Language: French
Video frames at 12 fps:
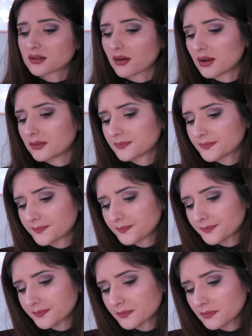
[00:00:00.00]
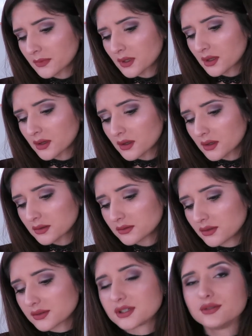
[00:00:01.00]
je crois.
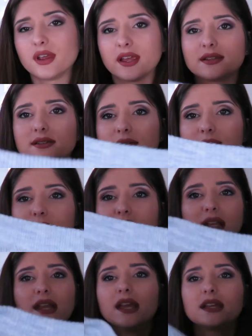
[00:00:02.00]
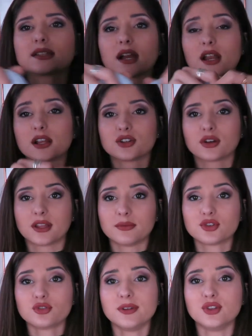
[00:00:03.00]
Non, c'est du S. Mais il est extra large alors que
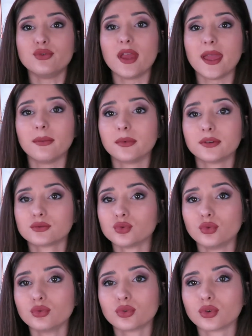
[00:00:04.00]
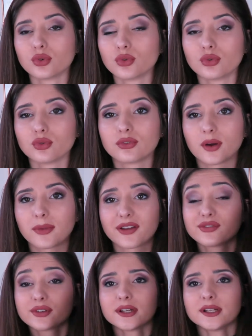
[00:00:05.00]
d'habitude, je mets du M. Donc, euh, enfin
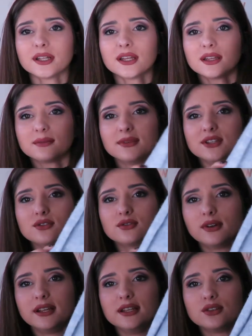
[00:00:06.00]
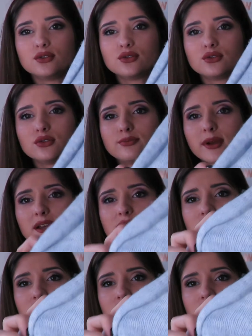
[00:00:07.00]
bref. Mais du coup, il est super,